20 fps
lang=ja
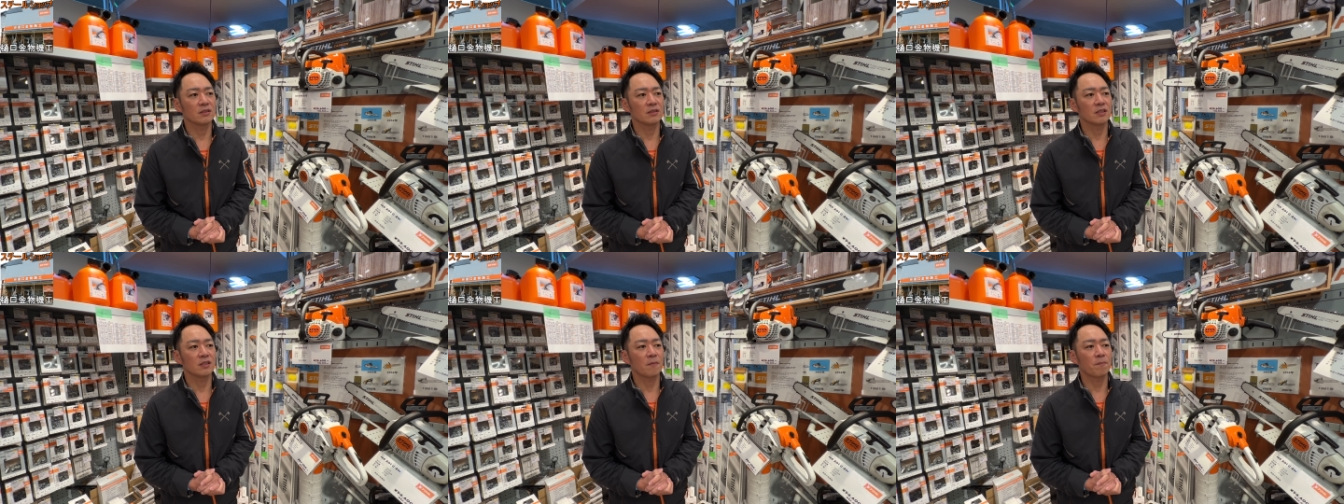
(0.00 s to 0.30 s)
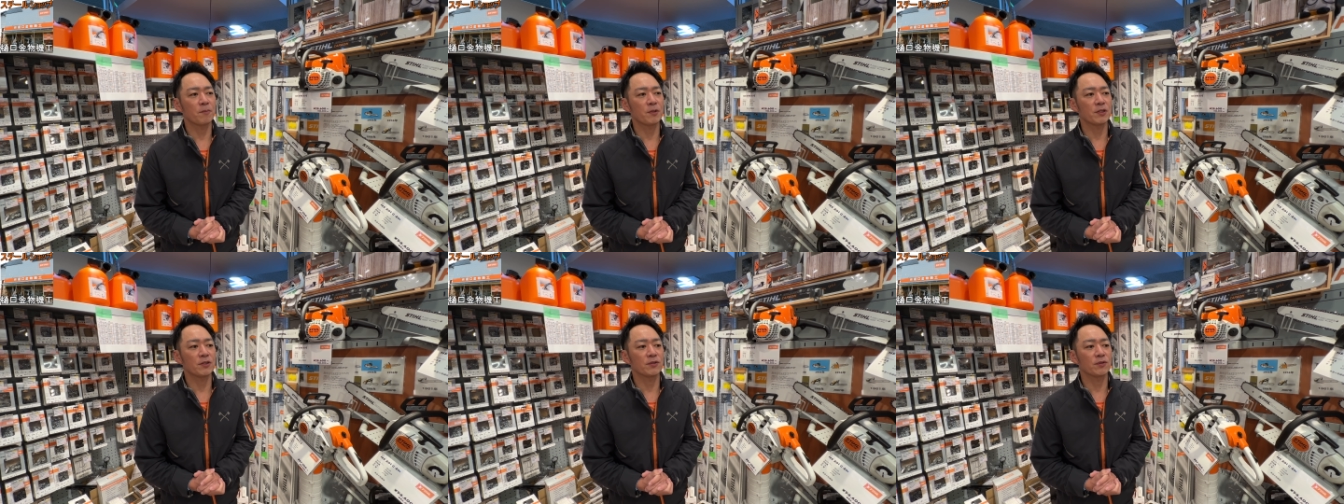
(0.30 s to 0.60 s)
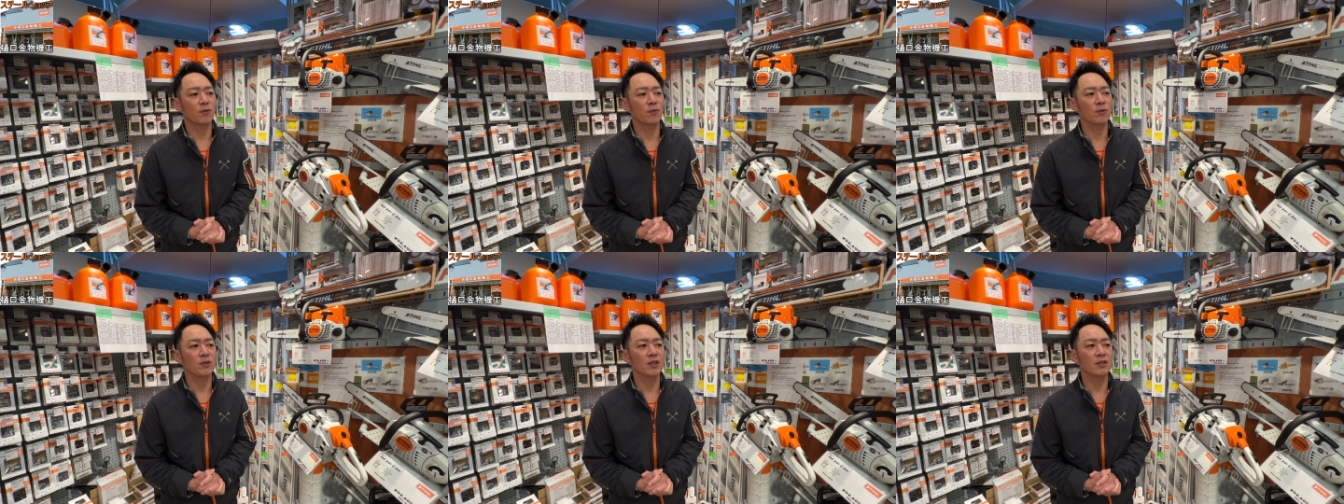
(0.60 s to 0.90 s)
やっぱり
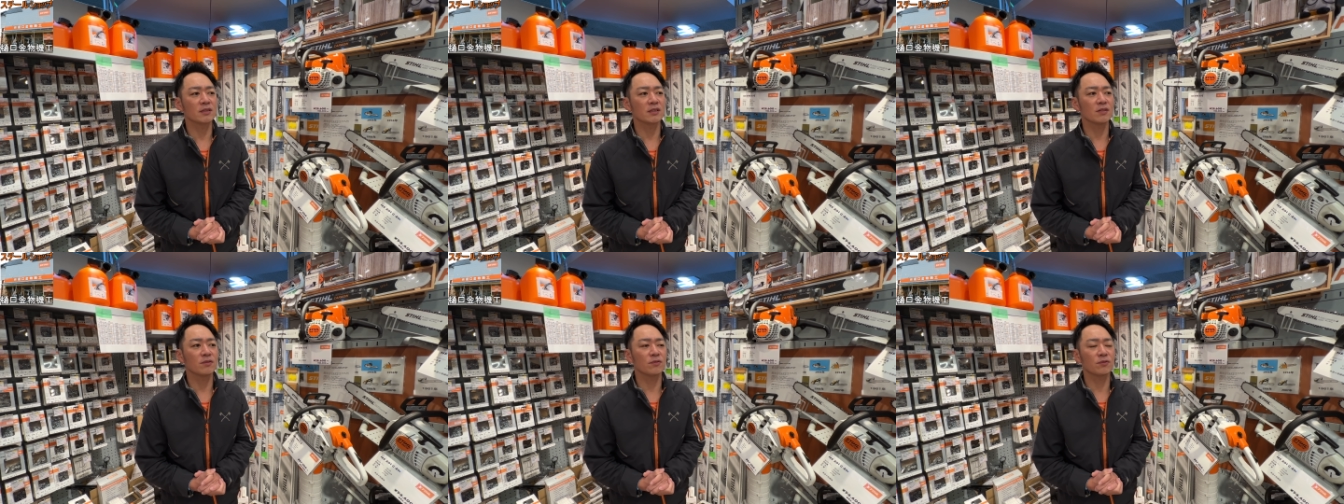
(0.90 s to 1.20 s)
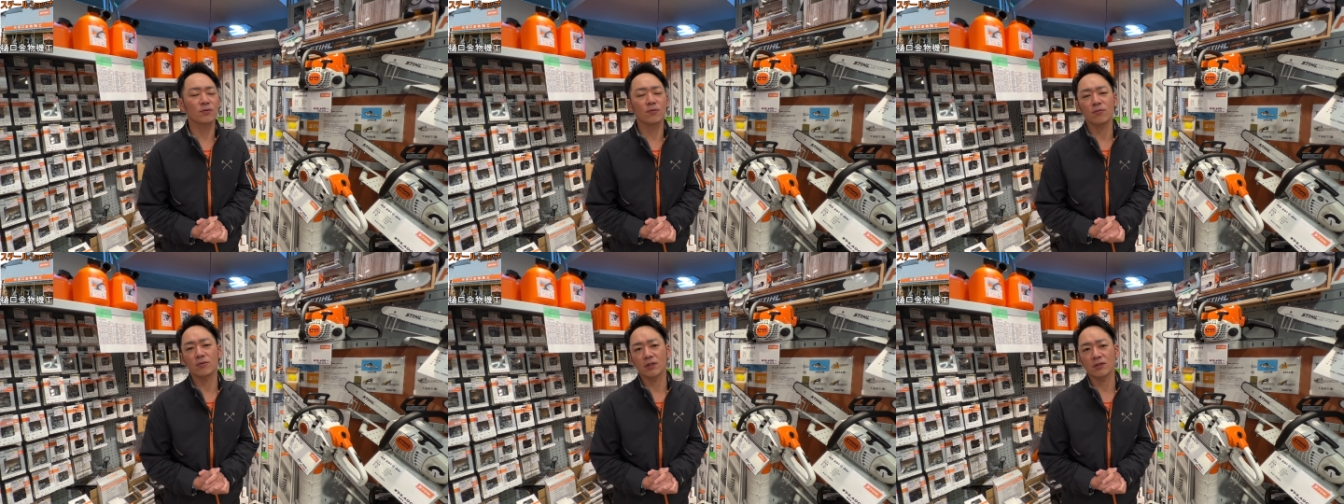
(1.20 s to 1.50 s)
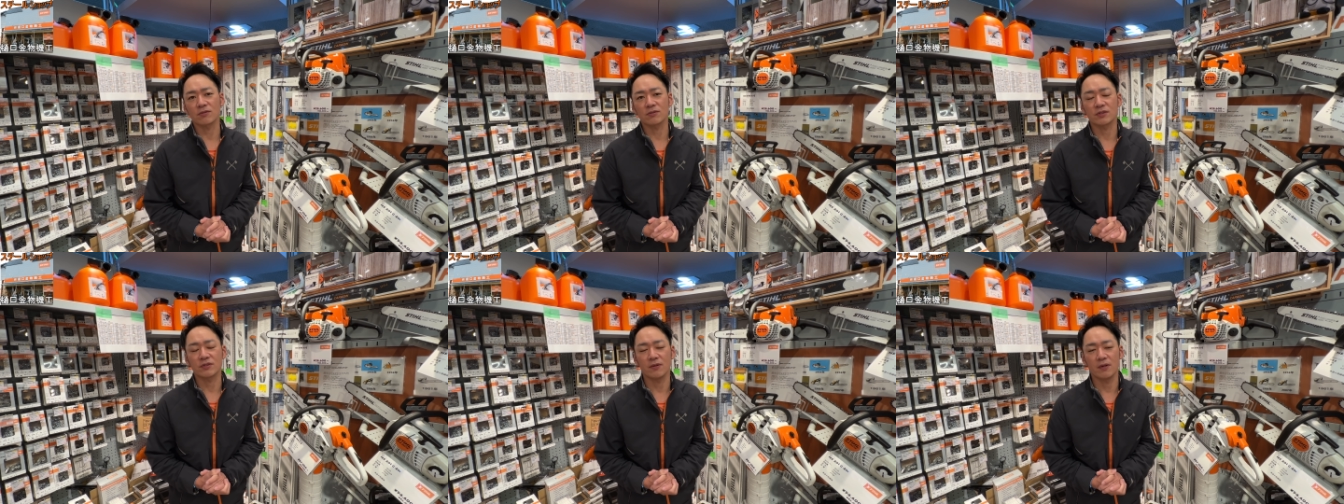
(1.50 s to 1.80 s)
お客さんの評価
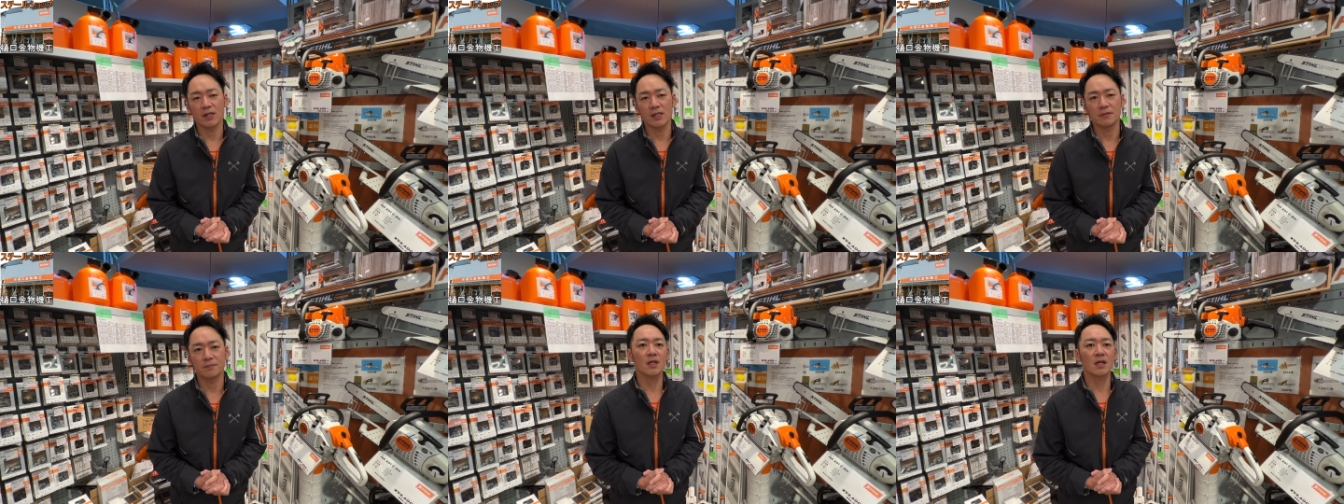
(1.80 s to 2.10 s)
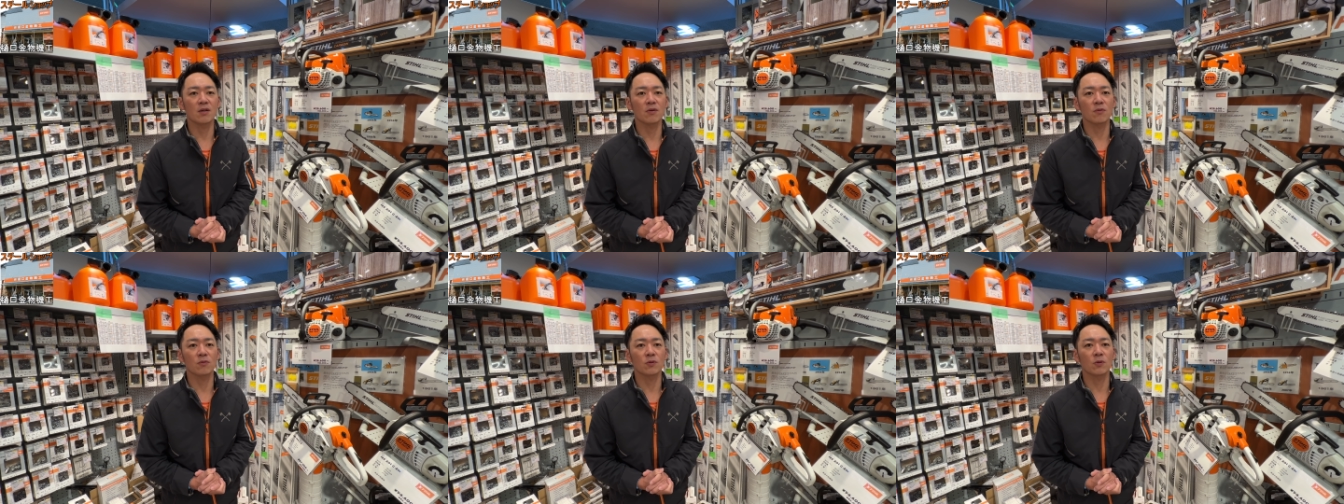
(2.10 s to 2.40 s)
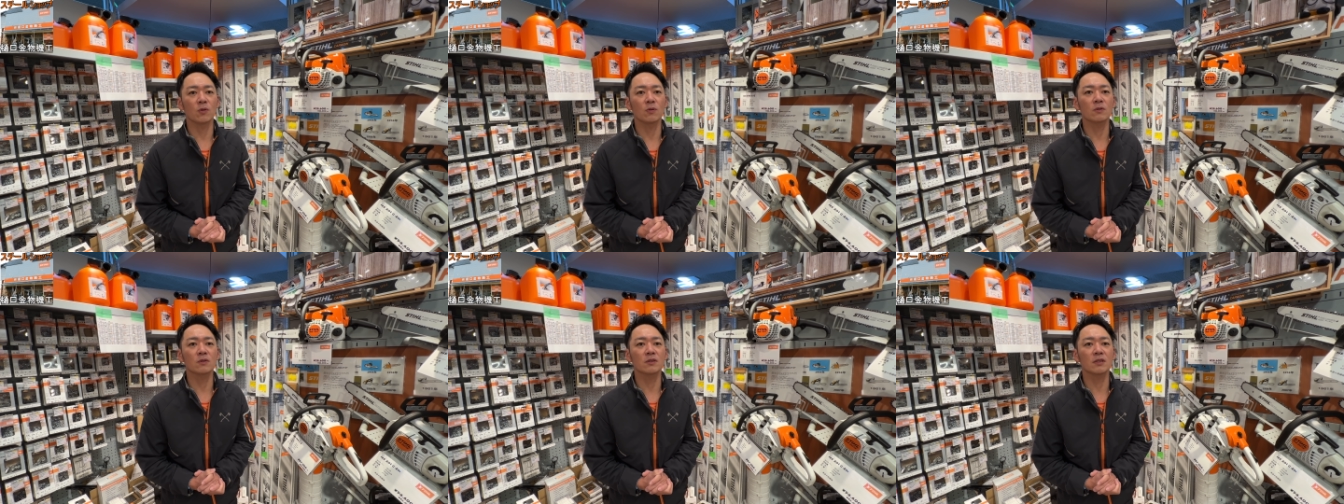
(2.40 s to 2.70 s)
としてはあの
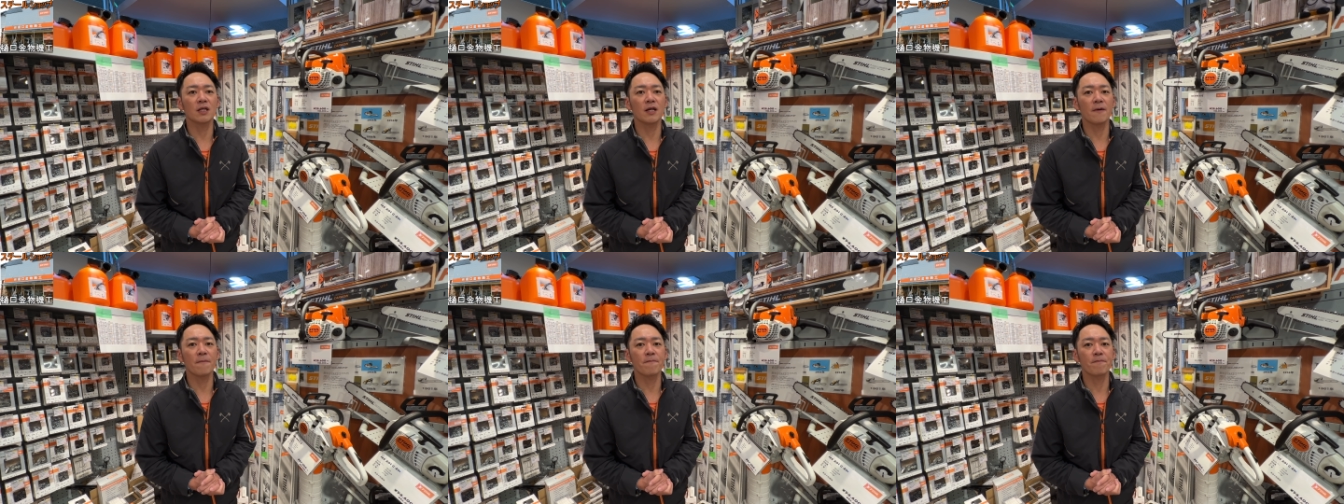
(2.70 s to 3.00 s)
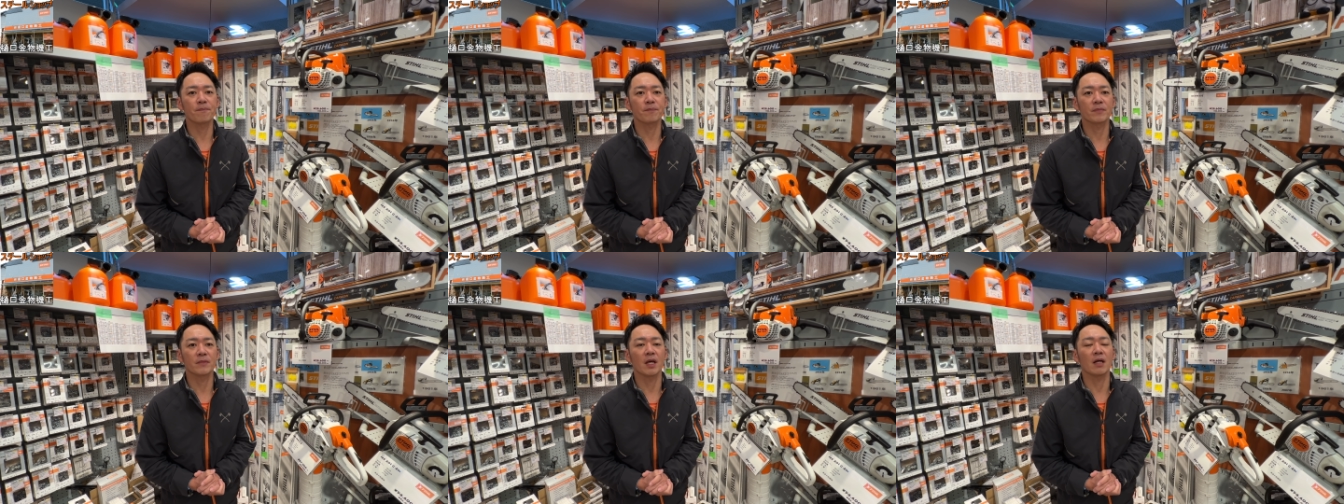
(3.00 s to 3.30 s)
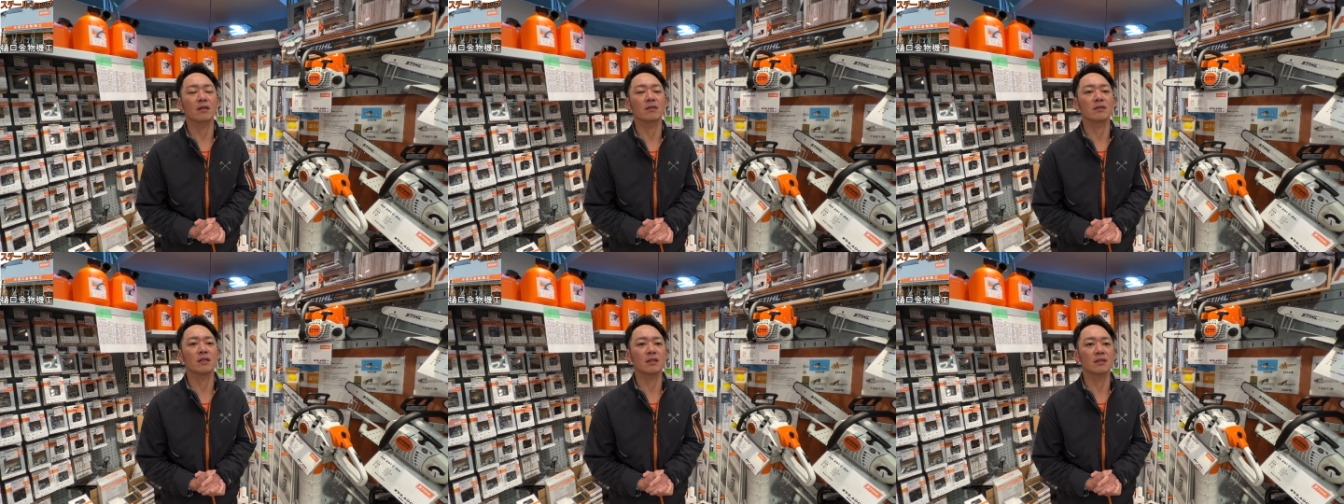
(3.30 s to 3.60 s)
トルクが
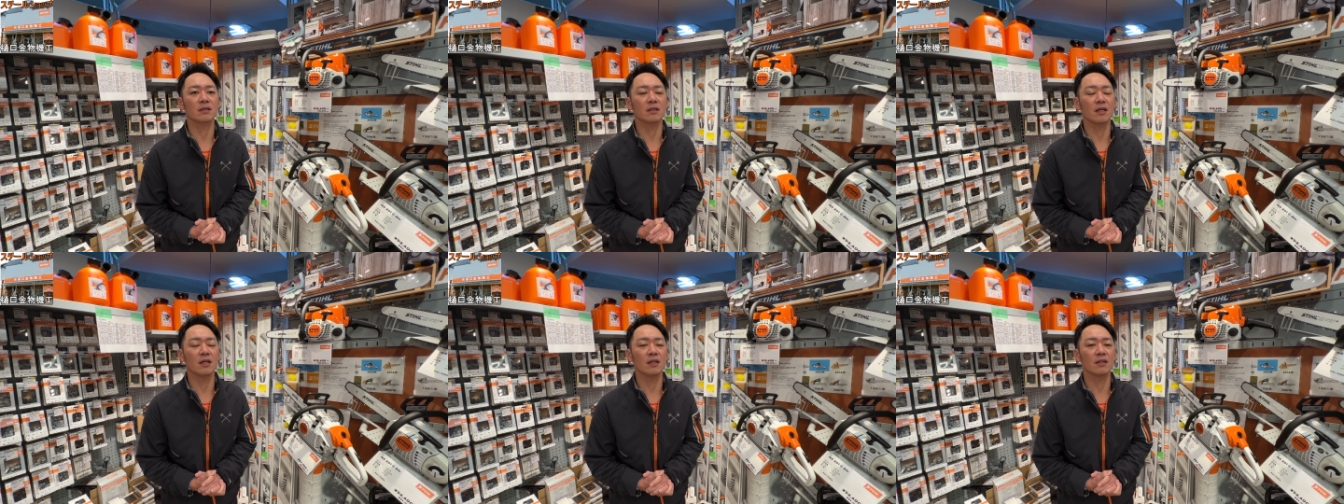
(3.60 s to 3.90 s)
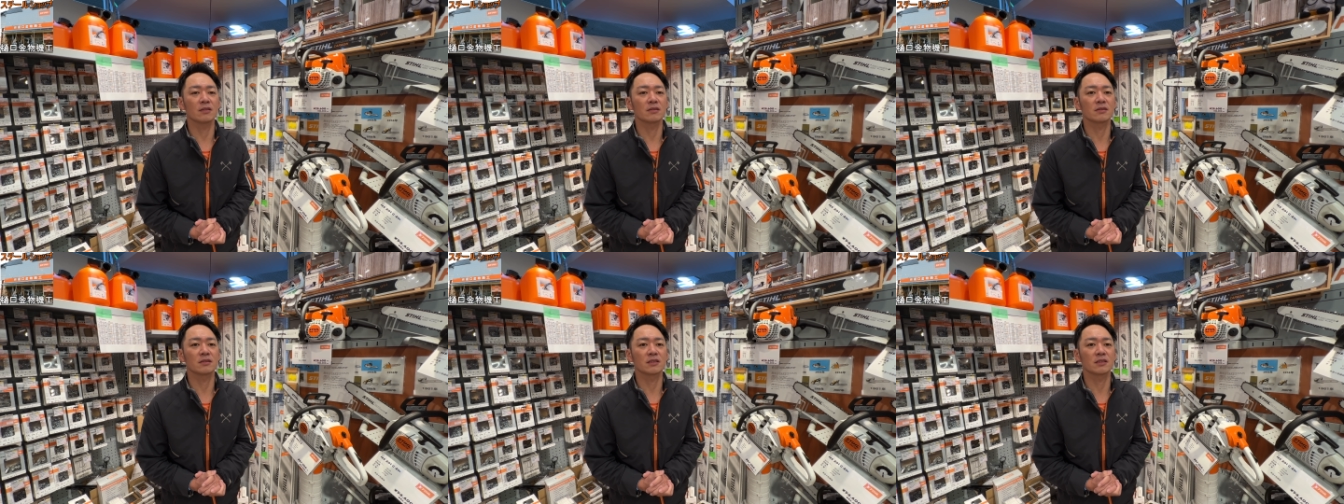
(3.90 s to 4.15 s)
なくなった、